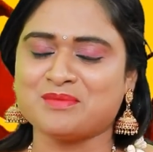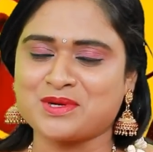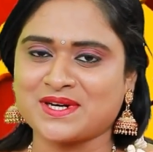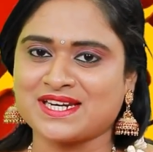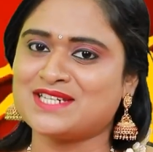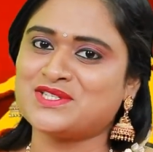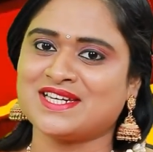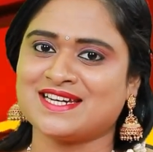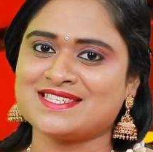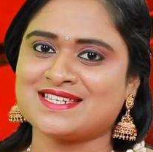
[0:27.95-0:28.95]
நம்ம கூட
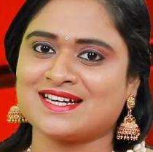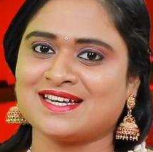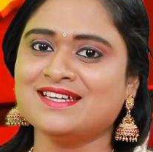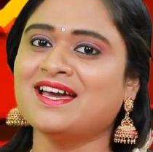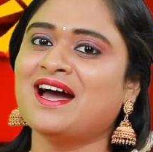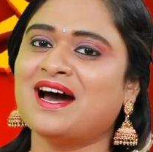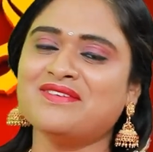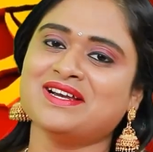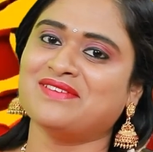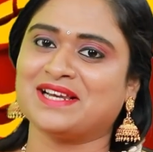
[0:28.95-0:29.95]
நிகழ்ச்சியில் இணைஞ்சிருக்காரு
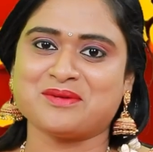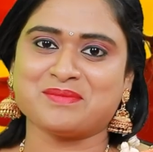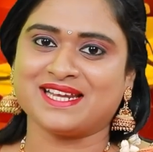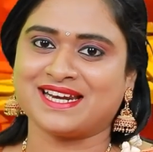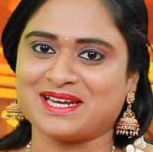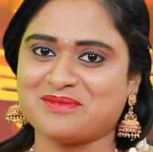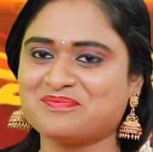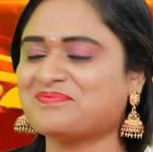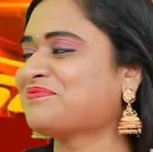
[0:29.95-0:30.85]
அவங்கள வெல்கம் பண்ணிடலாம்